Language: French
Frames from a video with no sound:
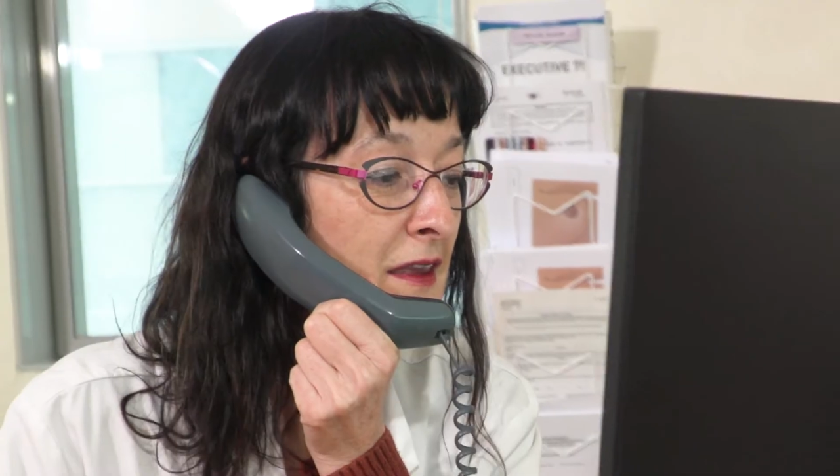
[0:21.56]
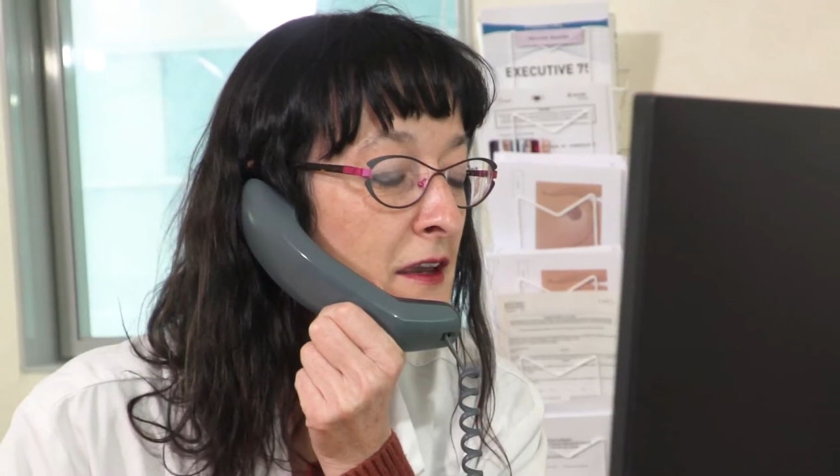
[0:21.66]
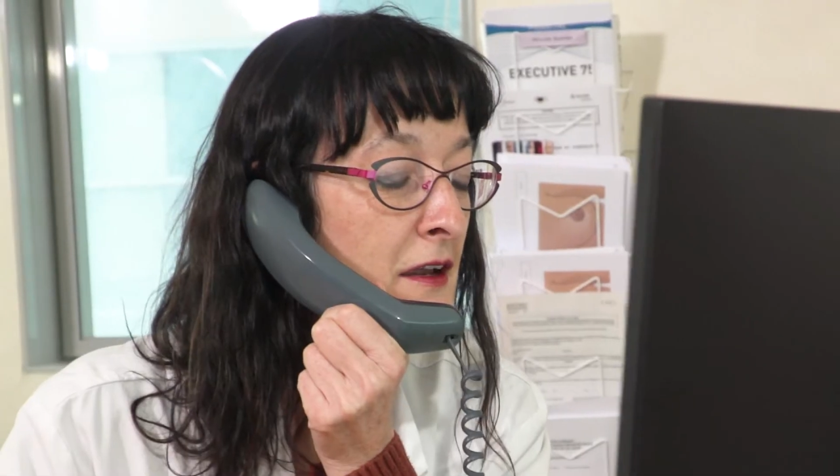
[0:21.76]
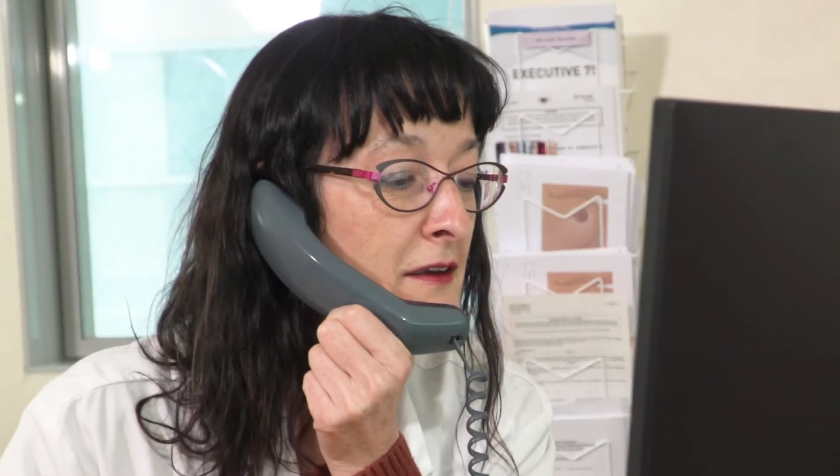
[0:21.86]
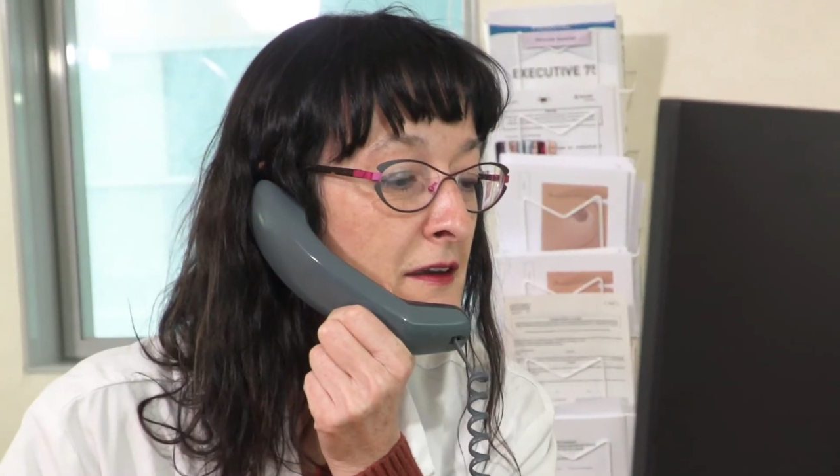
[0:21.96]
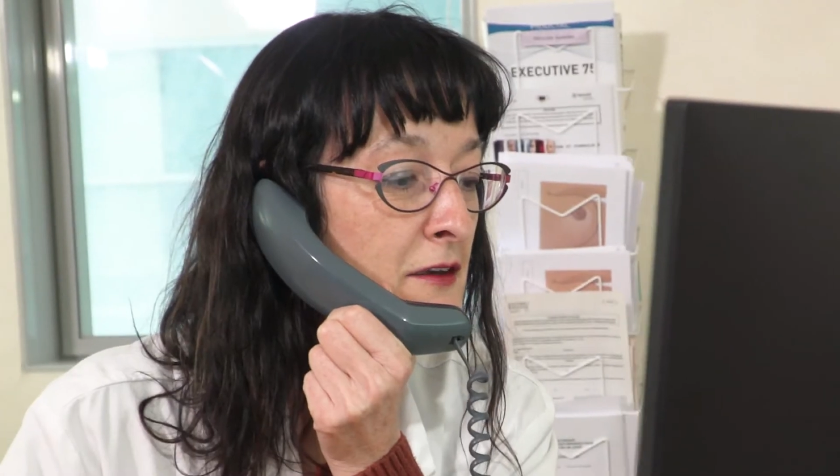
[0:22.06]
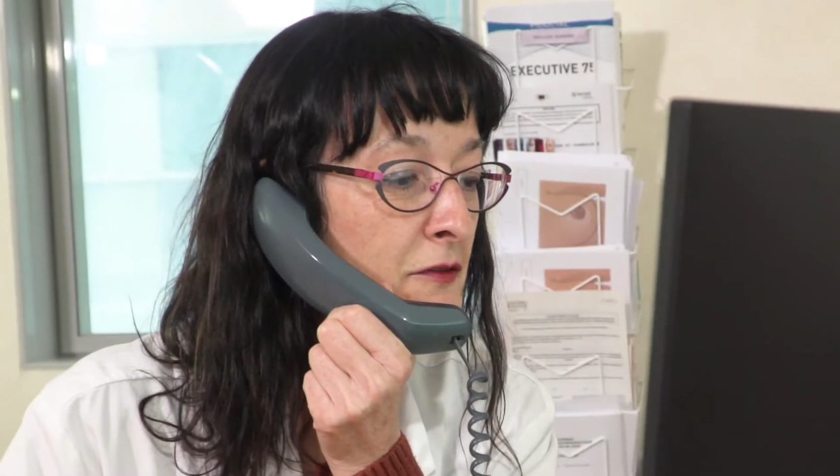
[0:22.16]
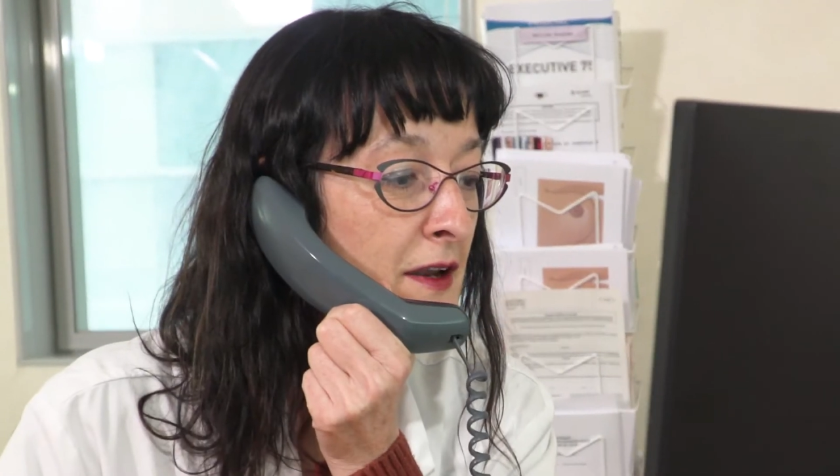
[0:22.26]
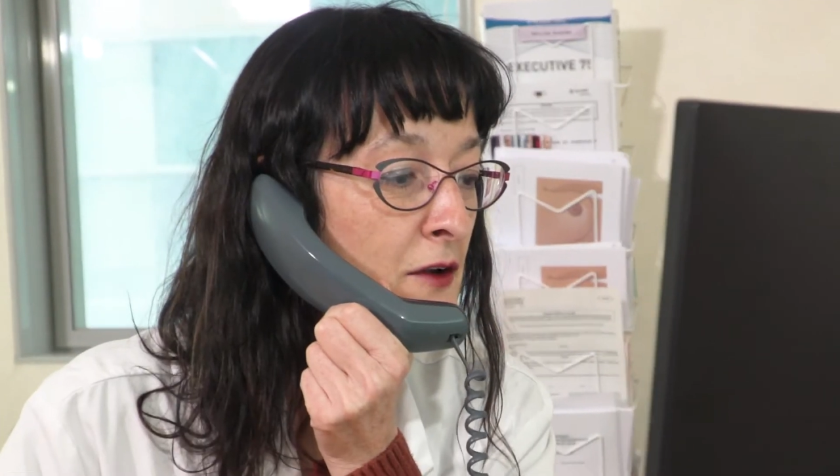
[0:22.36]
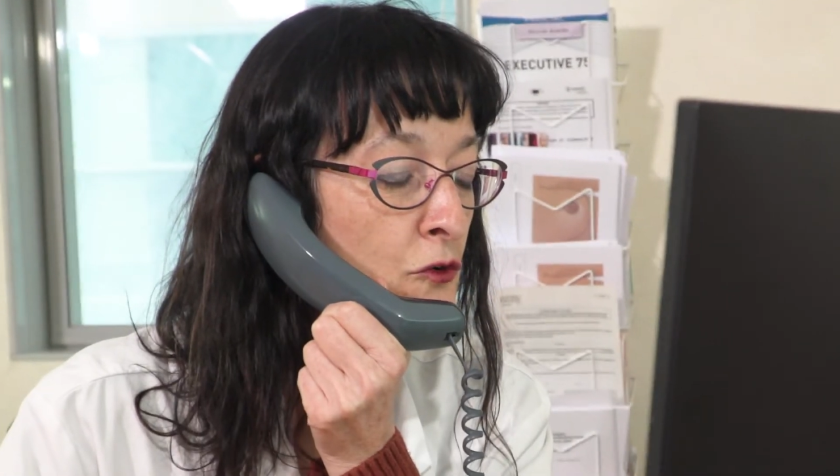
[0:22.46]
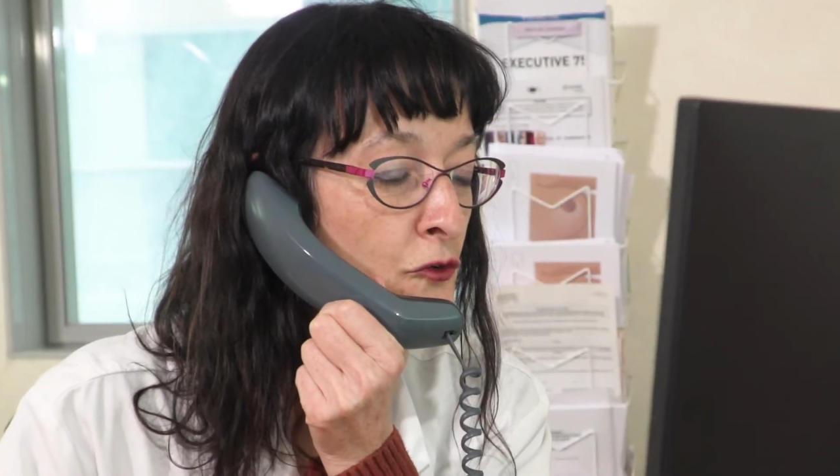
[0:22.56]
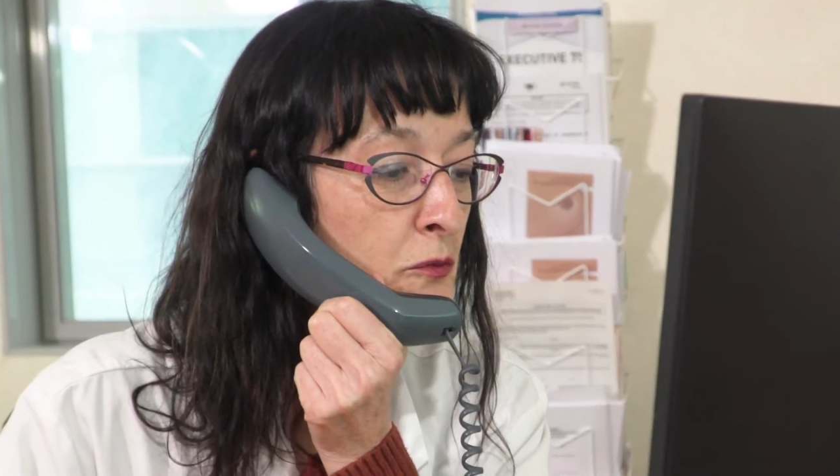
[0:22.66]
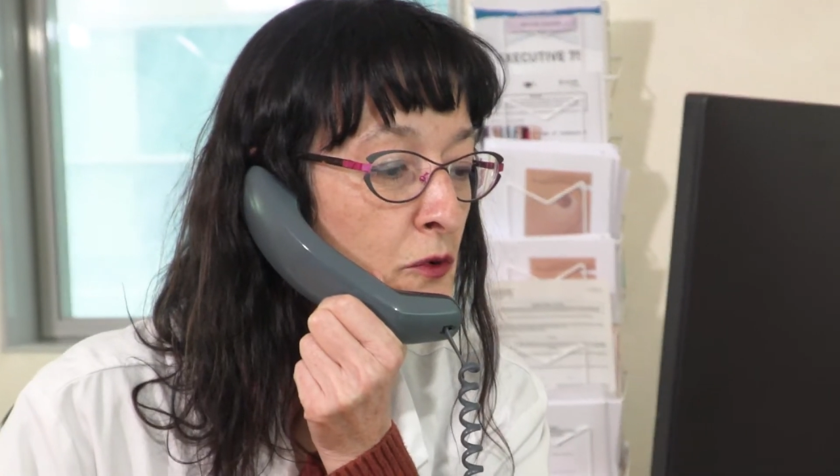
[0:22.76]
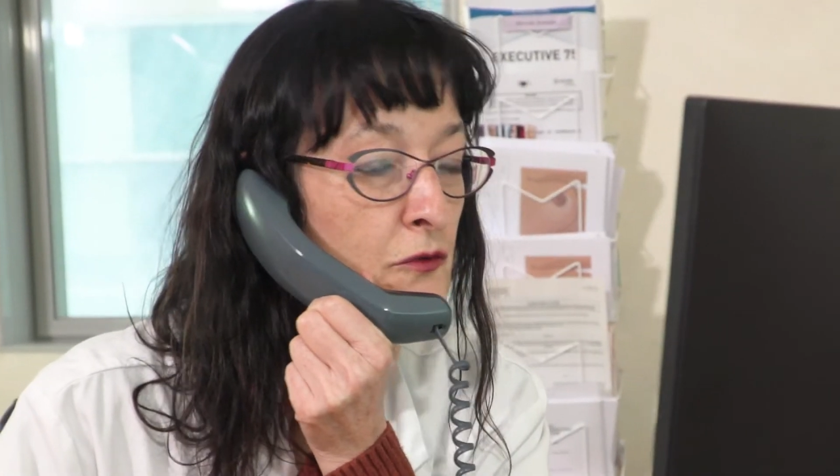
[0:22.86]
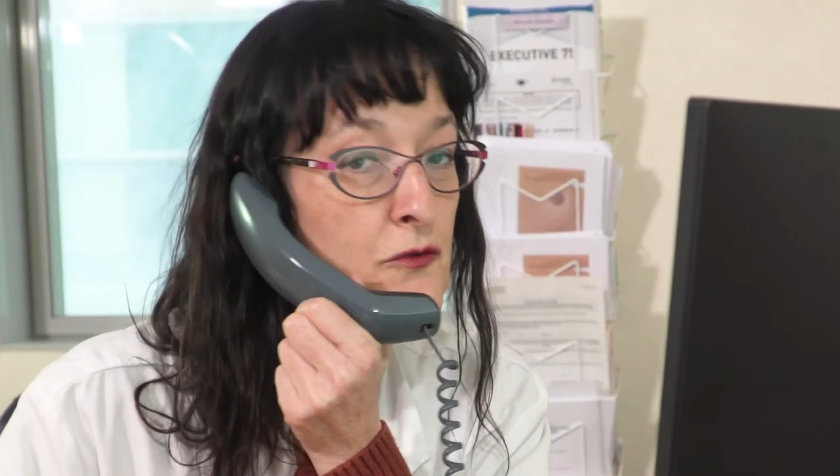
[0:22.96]
y a quelqu'un qui fait les courses
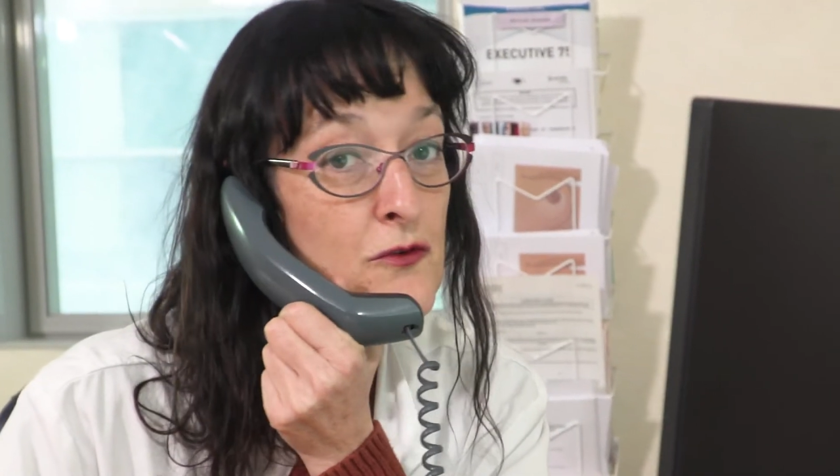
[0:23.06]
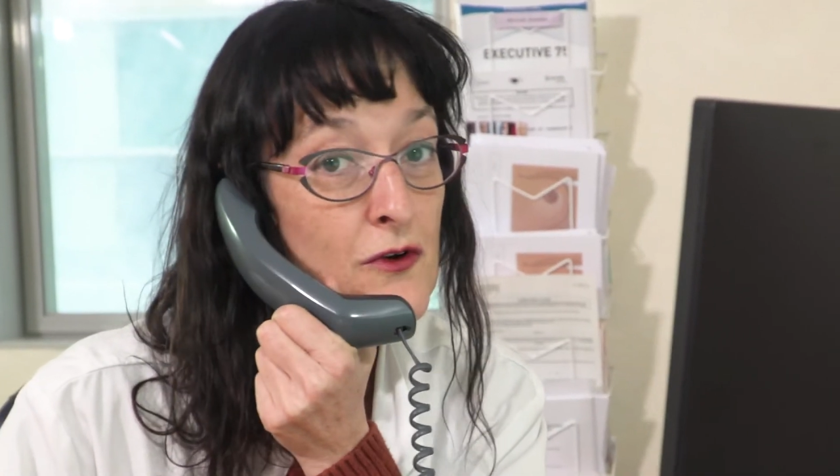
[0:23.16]
pour vous